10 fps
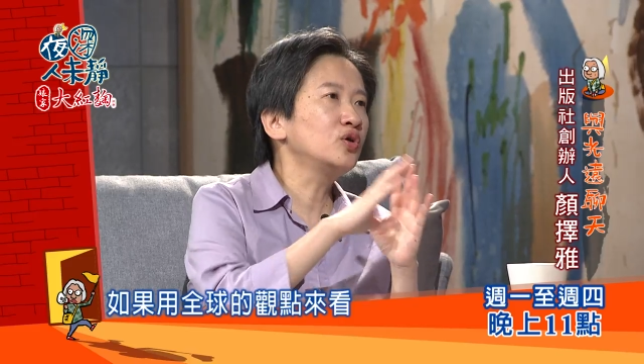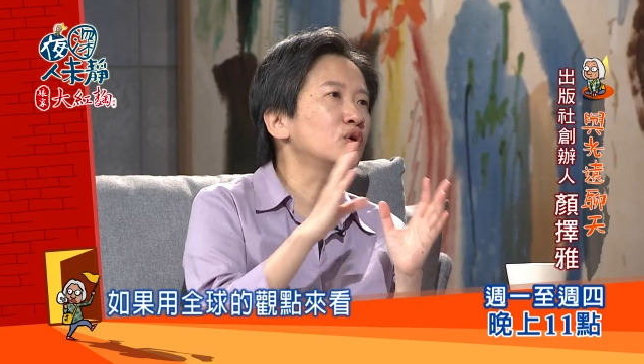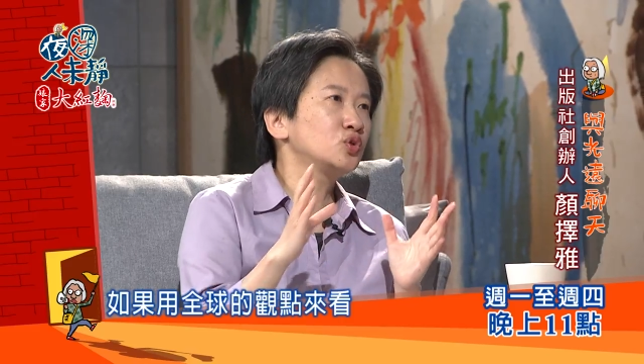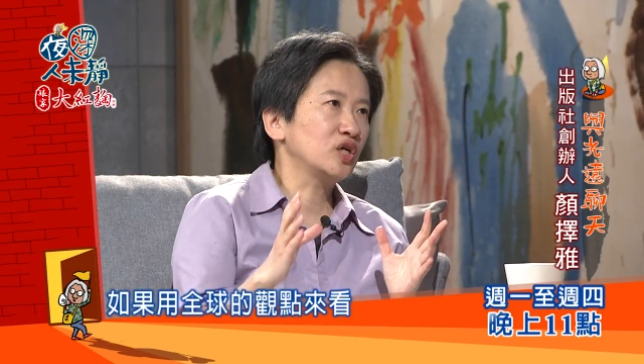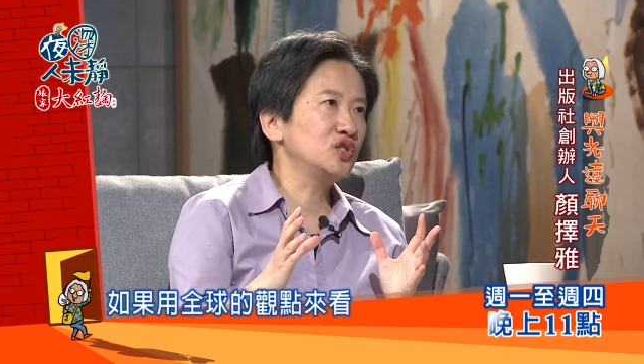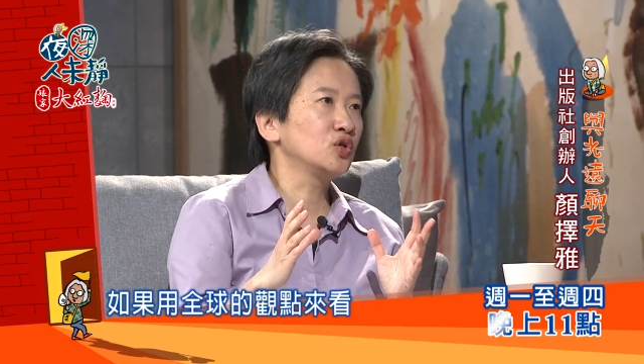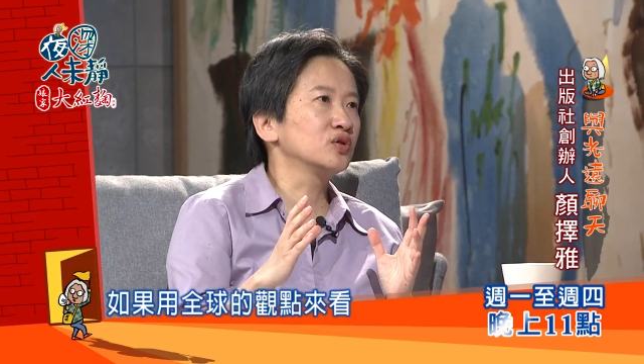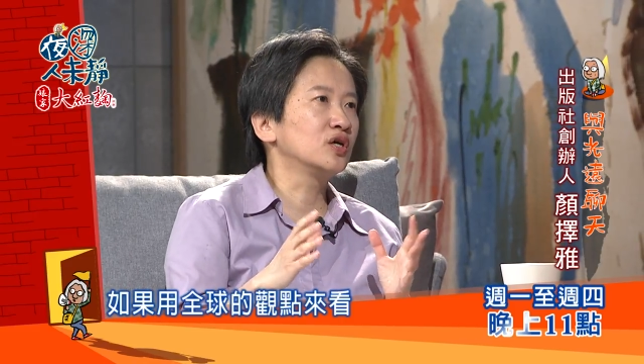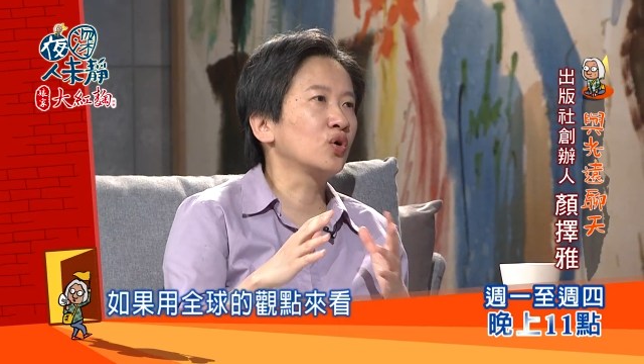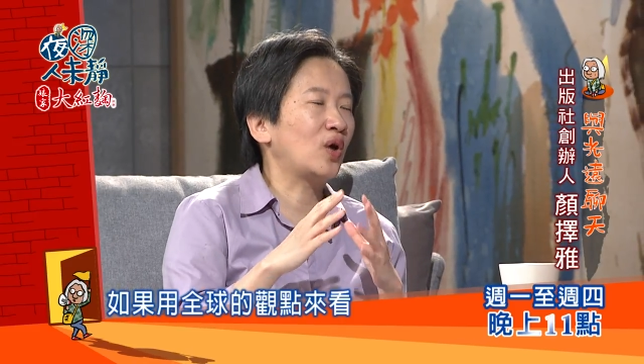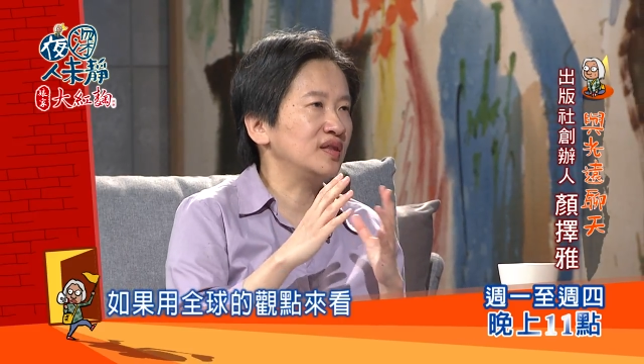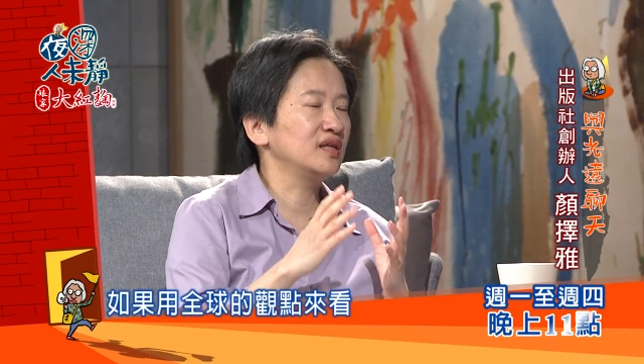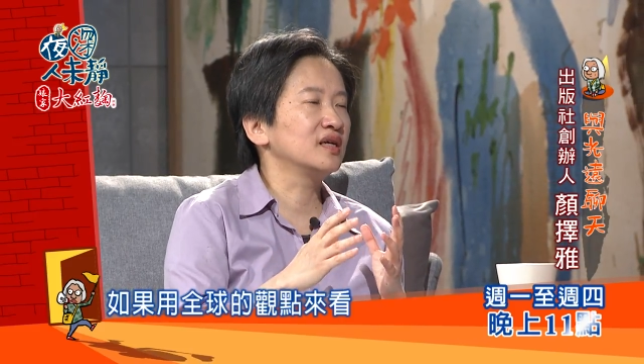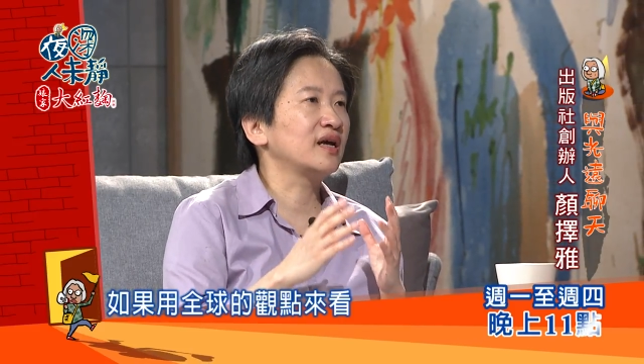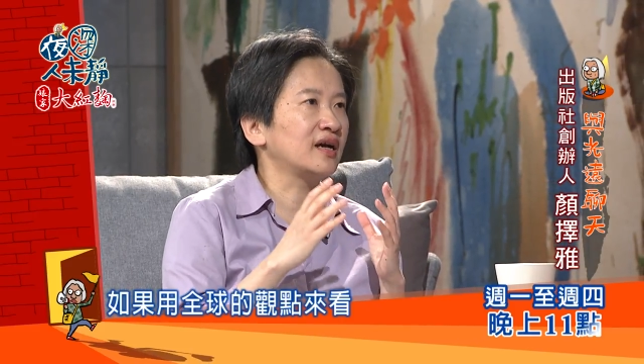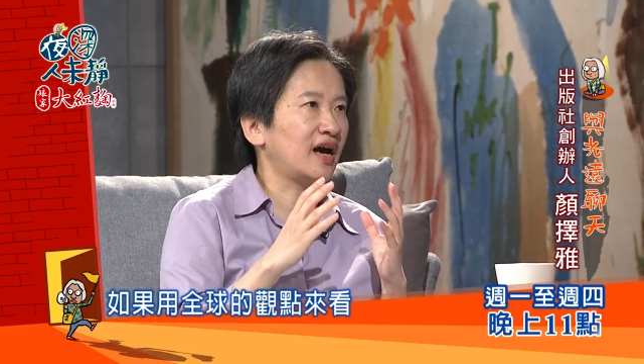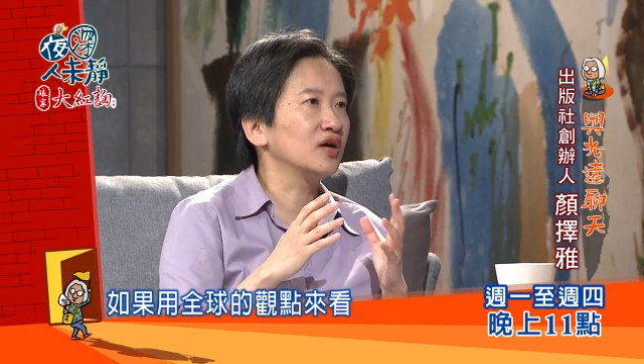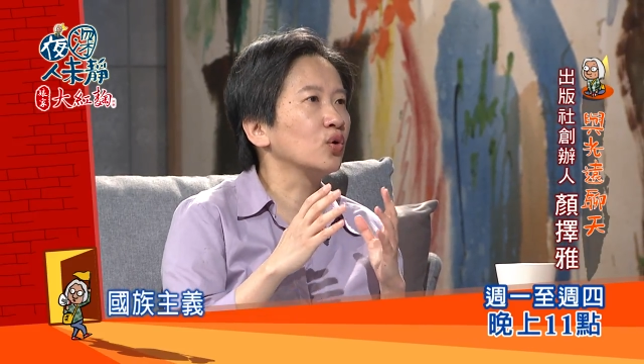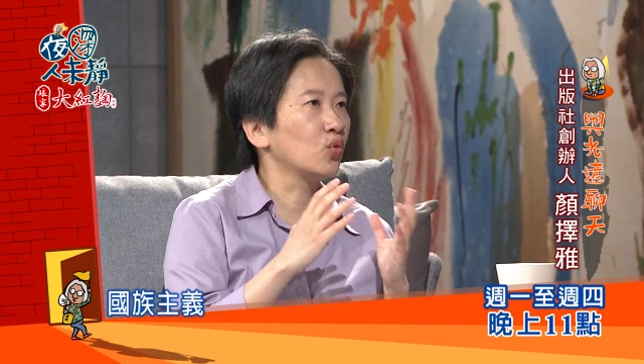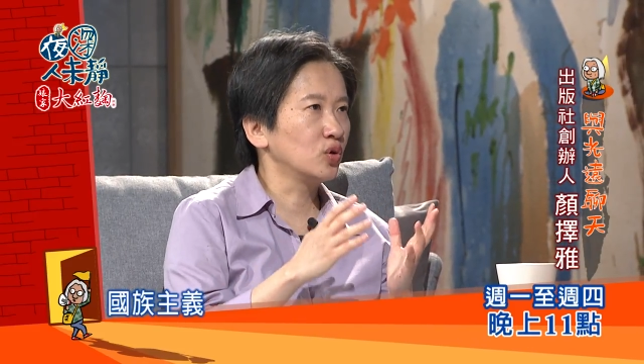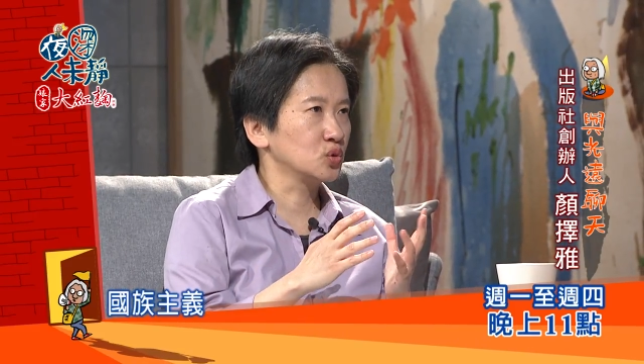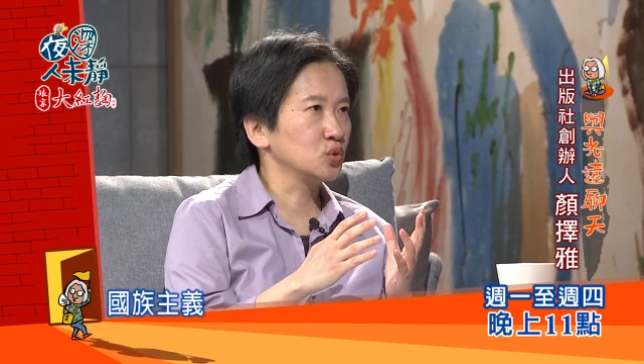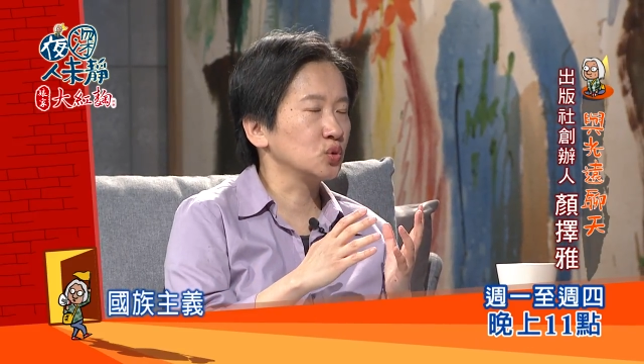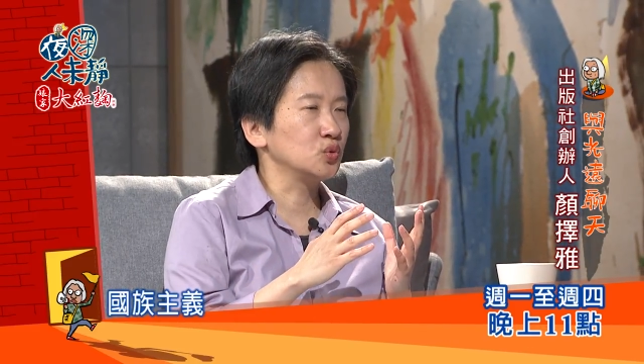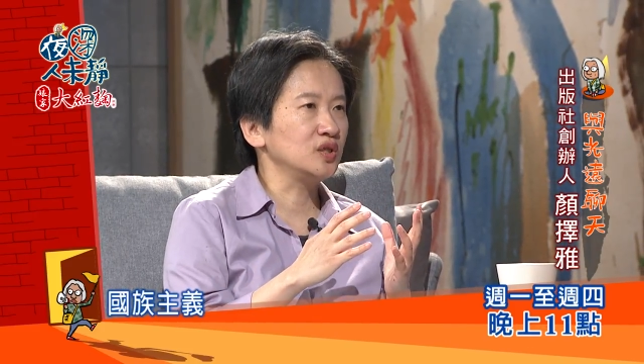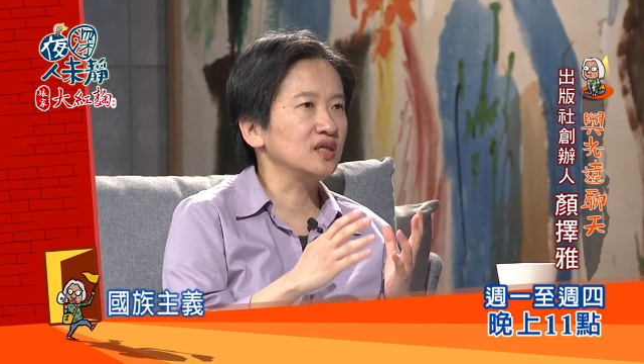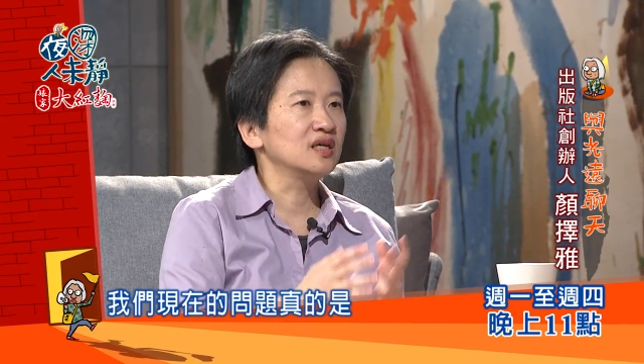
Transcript: 有用全球的观点来看国族主义，